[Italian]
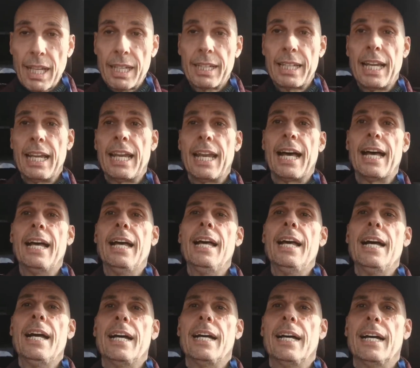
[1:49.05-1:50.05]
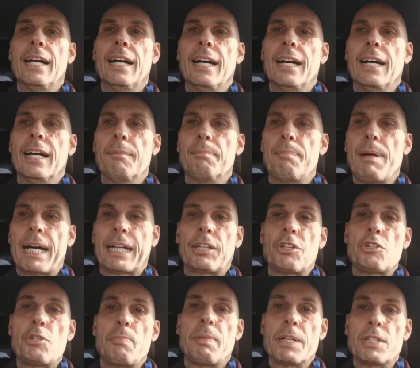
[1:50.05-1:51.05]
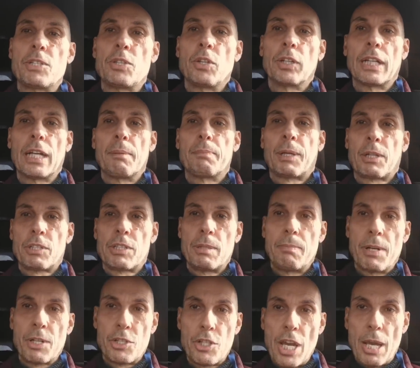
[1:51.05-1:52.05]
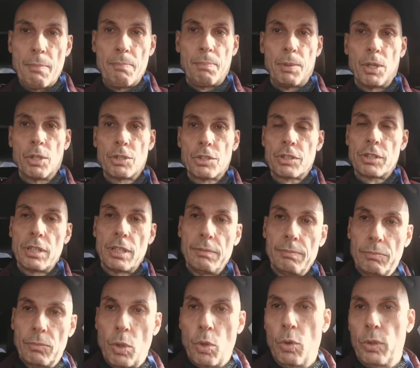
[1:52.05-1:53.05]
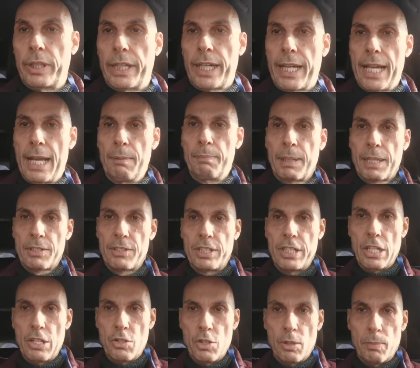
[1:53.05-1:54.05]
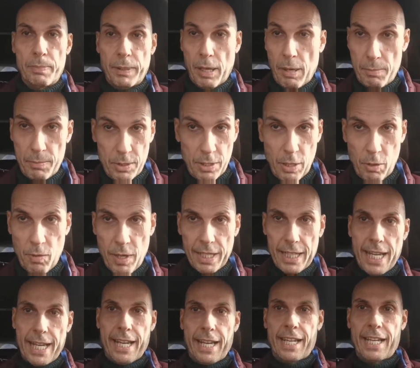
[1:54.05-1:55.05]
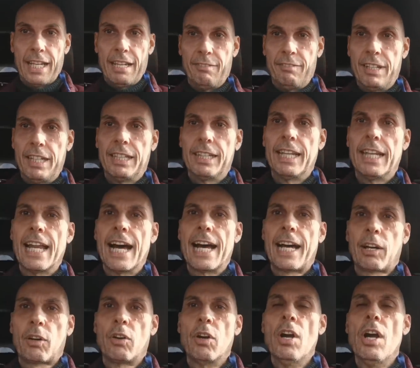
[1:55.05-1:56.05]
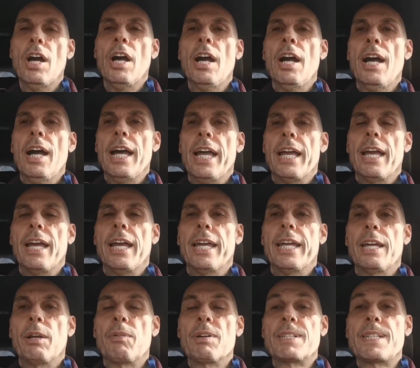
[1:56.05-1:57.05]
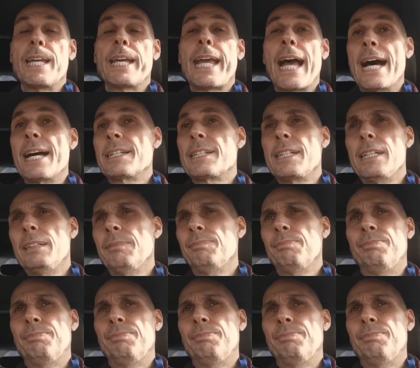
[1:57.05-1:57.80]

della eh, partecipazione alla prossima Champions, oltre che al prestigio, però bisogna guardare anche il vil denaro eh, in questi casi.